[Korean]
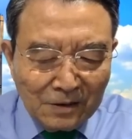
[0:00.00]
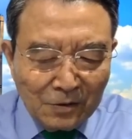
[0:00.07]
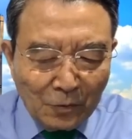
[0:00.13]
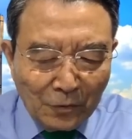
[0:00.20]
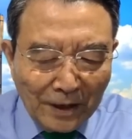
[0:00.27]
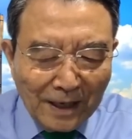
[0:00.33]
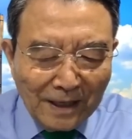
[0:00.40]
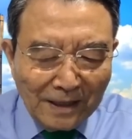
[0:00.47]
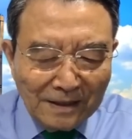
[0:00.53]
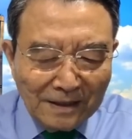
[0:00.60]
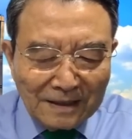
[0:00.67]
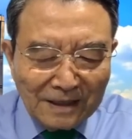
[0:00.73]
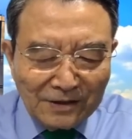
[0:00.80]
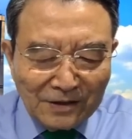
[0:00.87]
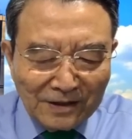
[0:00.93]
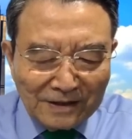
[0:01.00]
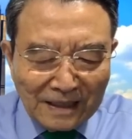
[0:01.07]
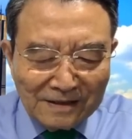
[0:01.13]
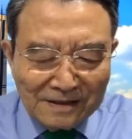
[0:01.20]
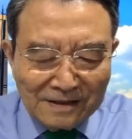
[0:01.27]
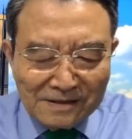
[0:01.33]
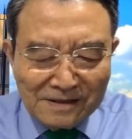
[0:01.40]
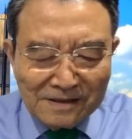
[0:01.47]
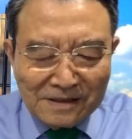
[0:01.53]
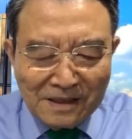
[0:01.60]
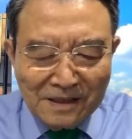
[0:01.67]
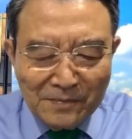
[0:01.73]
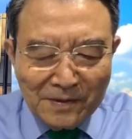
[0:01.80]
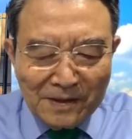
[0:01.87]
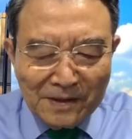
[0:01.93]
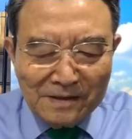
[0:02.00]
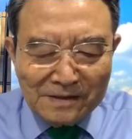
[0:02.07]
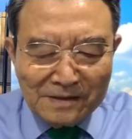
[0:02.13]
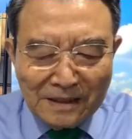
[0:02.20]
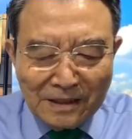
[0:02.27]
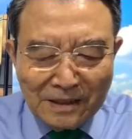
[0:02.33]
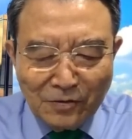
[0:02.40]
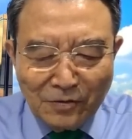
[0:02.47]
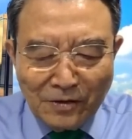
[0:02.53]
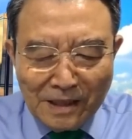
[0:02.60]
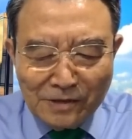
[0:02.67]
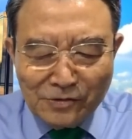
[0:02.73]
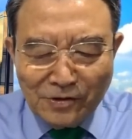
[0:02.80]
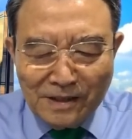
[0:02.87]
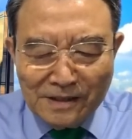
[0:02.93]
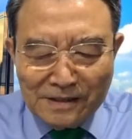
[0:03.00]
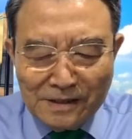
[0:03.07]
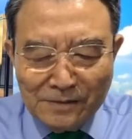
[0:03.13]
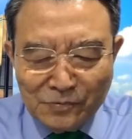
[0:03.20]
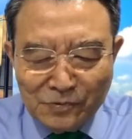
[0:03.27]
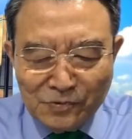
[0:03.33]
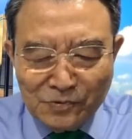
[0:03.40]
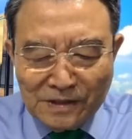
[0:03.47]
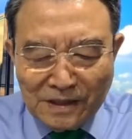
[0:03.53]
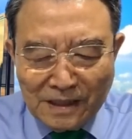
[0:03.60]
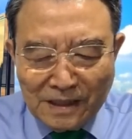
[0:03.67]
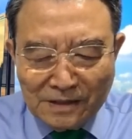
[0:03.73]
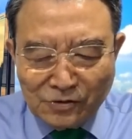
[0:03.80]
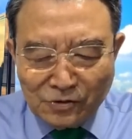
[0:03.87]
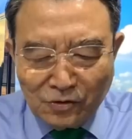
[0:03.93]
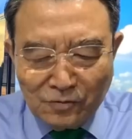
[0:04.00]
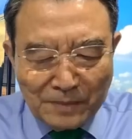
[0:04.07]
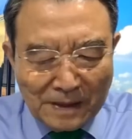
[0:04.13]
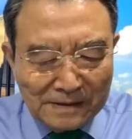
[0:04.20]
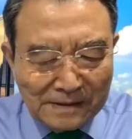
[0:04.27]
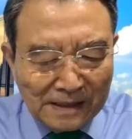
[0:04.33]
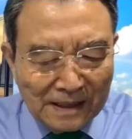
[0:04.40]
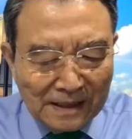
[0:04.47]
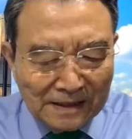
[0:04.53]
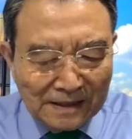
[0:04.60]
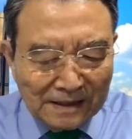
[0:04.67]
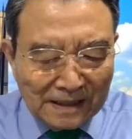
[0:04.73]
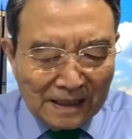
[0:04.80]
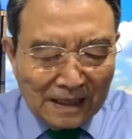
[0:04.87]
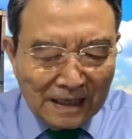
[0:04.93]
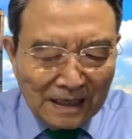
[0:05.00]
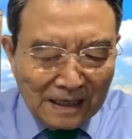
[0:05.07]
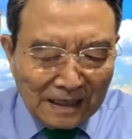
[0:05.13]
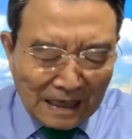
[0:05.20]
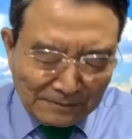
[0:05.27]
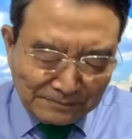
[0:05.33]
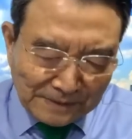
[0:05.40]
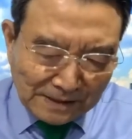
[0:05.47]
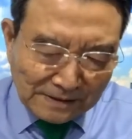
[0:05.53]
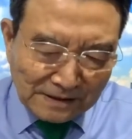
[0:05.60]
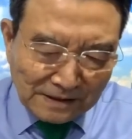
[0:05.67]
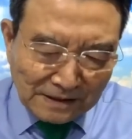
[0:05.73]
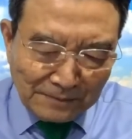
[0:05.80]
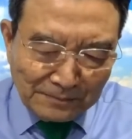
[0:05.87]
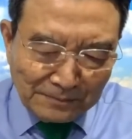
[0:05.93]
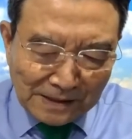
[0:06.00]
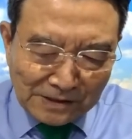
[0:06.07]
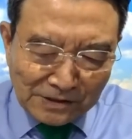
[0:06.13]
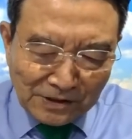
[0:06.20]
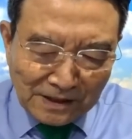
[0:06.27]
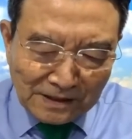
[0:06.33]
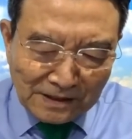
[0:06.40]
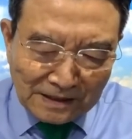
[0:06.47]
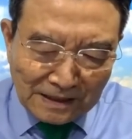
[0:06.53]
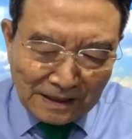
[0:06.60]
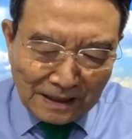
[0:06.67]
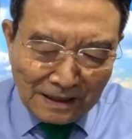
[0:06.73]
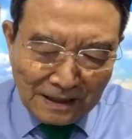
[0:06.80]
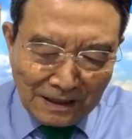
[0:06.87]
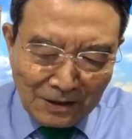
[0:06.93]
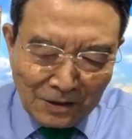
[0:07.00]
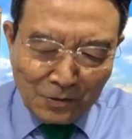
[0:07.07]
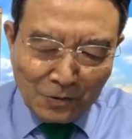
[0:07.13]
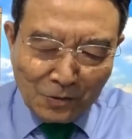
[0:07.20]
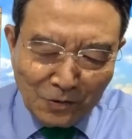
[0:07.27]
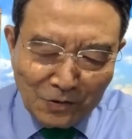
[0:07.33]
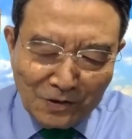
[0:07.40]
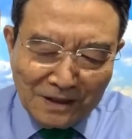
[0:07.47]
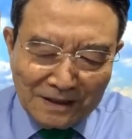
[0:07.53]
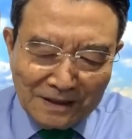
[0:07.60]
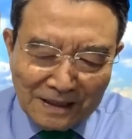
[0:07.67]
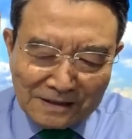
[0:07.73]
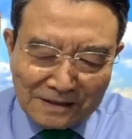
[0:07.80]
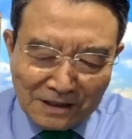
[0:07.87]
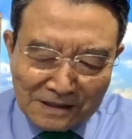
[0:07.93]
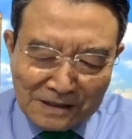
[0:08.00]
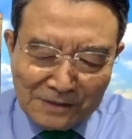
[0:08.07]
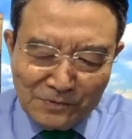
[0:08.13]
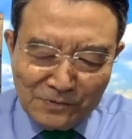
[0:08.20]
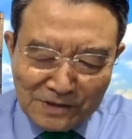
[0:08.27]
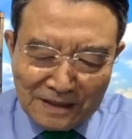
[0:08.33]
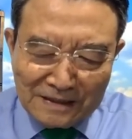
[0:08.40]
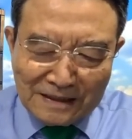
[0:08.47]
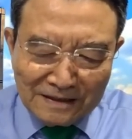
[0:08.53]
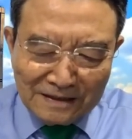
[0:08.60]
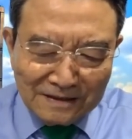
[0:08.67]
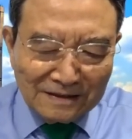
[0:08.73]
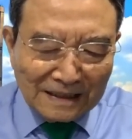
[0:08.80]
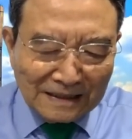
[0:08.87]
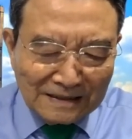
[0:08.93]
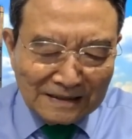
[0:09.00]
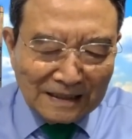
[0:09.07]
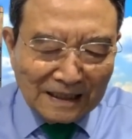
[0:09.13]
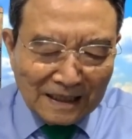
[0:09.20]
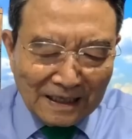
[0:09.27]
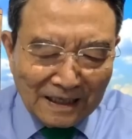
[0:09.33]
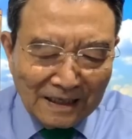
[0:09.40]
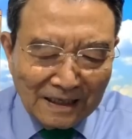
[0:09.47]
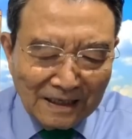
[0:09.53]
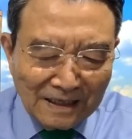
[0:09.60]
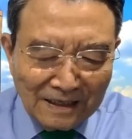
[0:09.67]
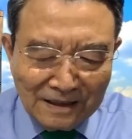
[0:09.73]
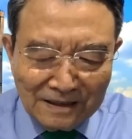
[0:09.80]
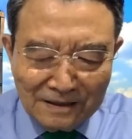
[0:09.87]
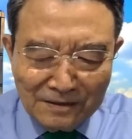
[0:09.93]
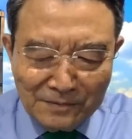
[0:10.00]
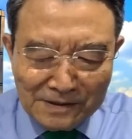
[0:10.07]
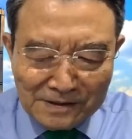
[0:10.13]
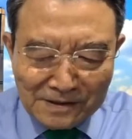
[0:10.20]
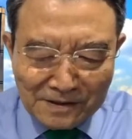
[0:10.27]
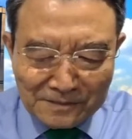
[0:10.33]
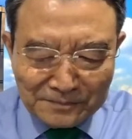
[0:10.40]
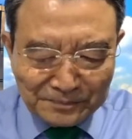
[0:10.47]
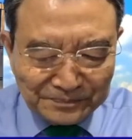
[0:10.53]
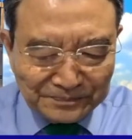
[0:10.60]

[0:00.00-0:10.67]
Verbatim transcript: 왜 이렇게 됐다는 것을 설명을 제대로 해줘야지 문제가 조금 발생하니까 갑작스럽게 백지하니까 오히려 이게 정치 문제가 되는 것 아니냐 이러면서